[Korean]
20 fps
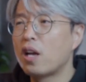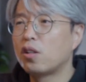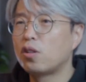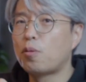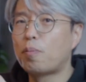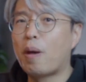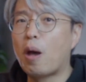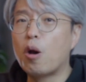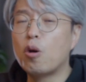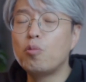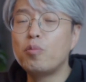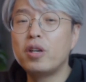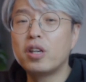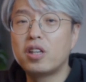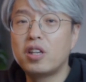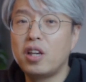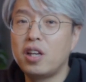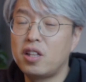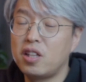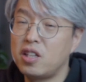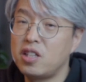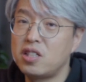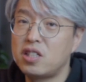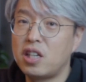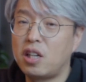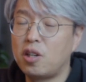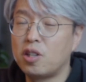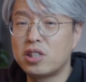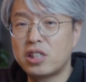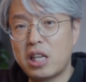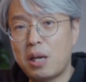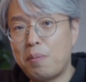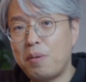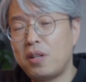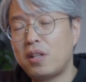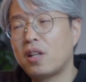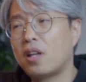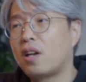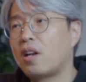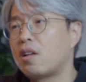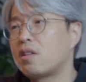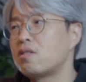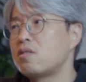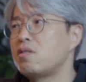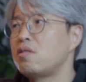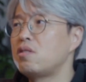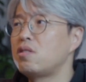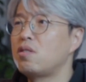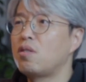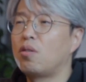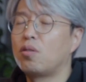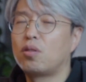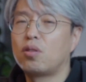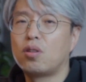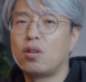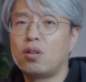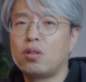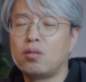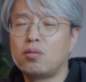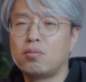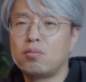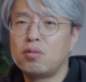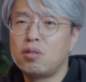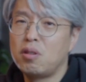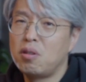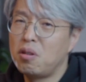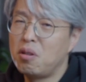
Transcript: 또 배움의 기회들이 있잖아요. 세미나라든지 어떤